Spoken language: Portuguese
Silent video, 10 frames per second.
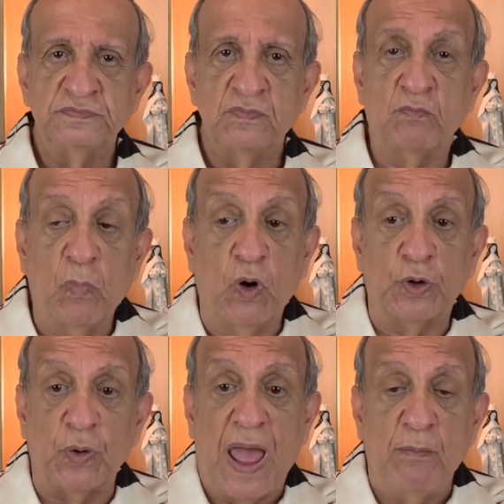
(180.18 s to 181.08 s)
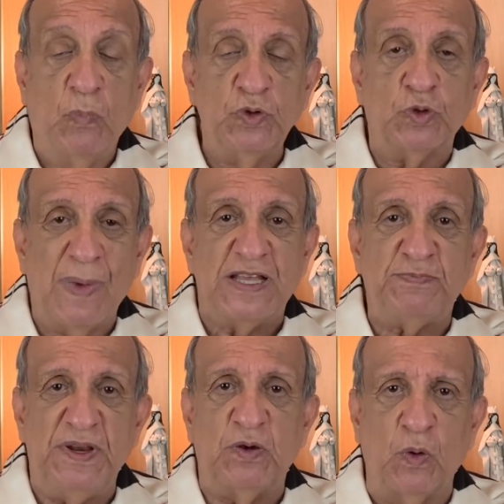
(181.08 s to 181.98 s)
Moro é muito mais
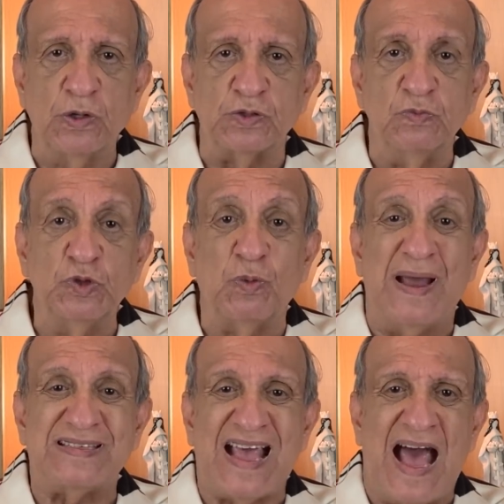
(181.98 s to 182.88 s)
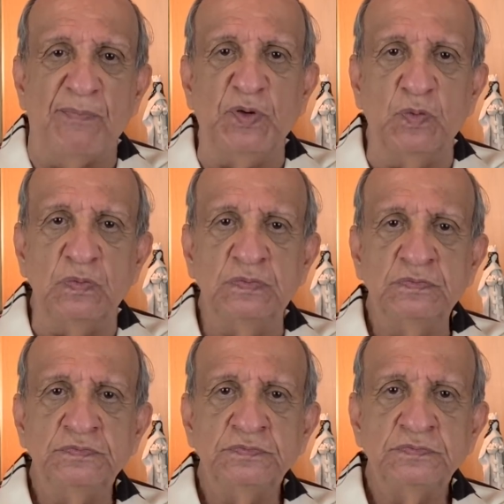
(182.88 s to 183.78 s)
perigoso, muito mais hábil.
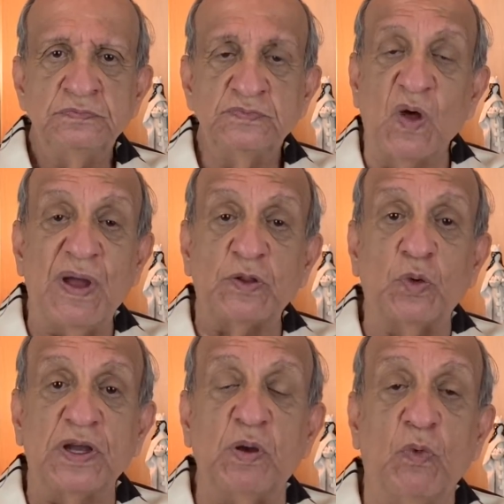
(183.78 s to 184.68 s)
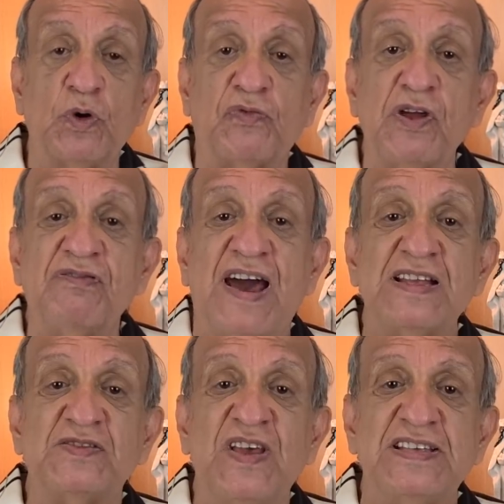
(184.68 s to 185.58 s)
Não é à toa que Moro foi
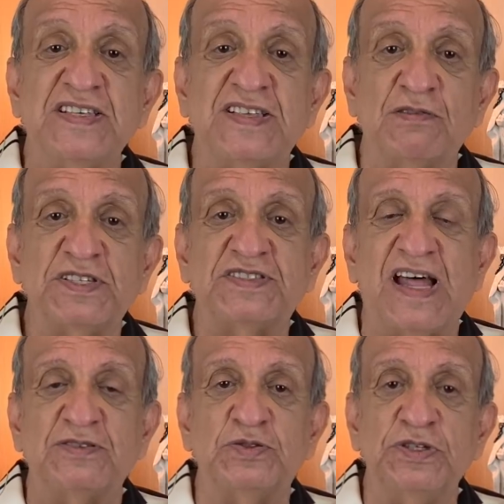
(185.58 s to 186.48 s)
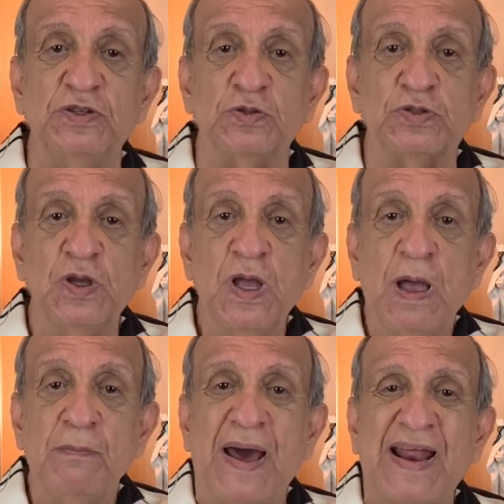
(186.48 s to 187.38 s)
várias vezes aos Estados Unidos
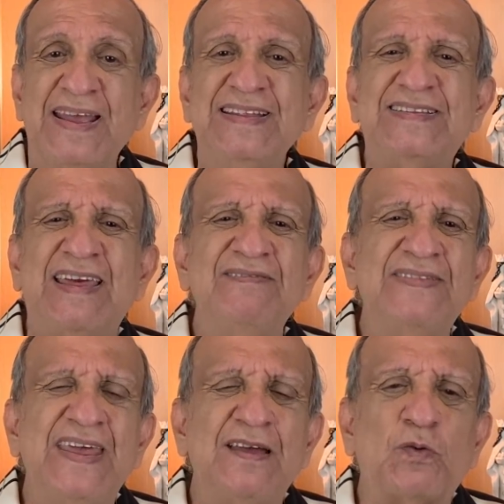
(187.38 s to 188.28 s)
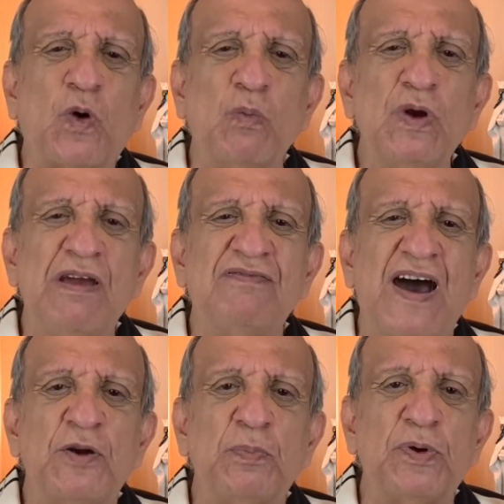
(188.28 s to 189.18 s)
para entender como
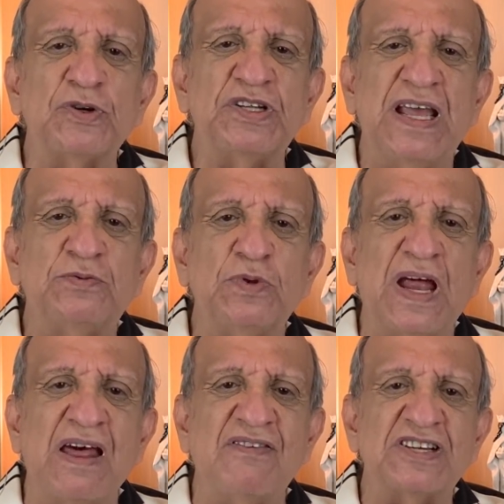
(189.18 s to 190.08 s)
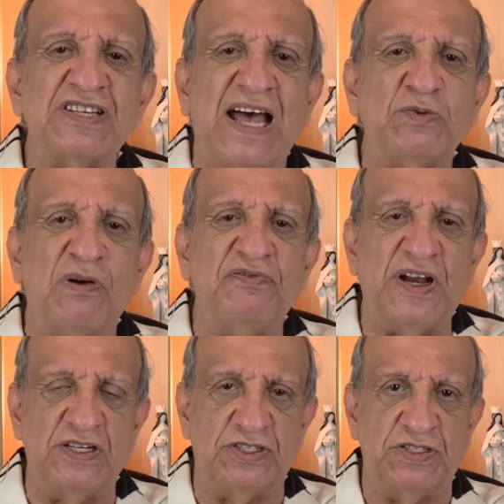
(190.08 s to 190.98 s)
levar o projeto da Lava Jato à
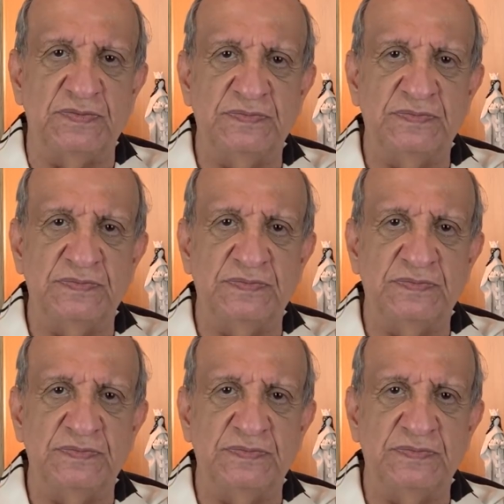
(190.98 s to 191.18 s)
frente.